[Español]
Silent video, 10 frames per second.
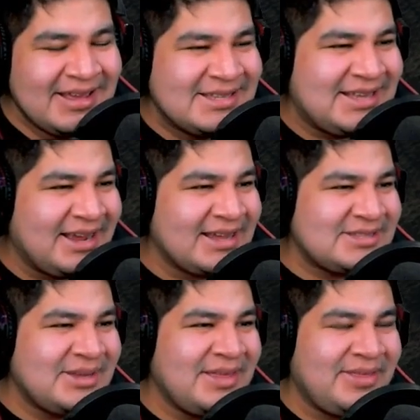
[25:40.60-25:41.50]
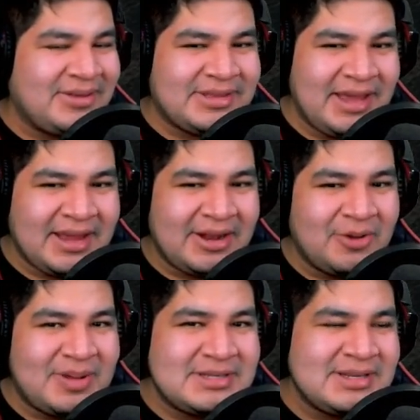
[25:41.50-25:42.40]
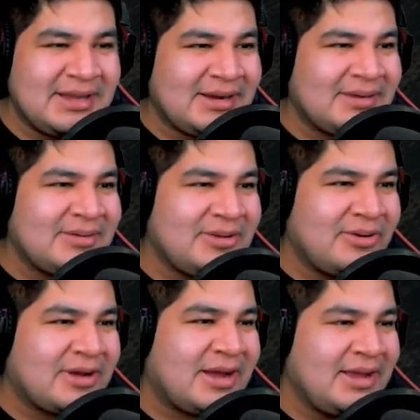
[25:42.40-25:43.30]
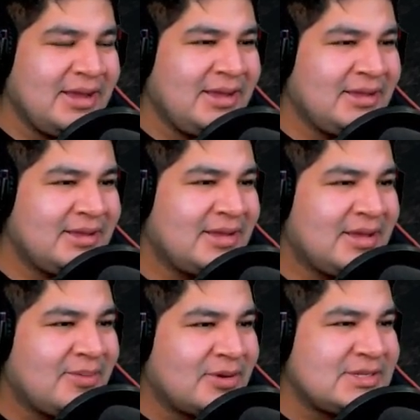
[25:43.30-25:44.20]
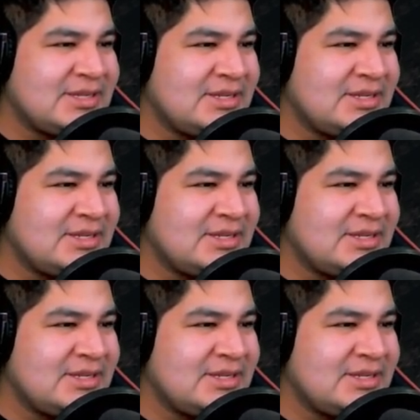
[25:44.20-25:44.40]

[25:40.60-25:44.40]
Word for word: ¿Será que estoy idiota y que no va a ser yokai? O sea, sí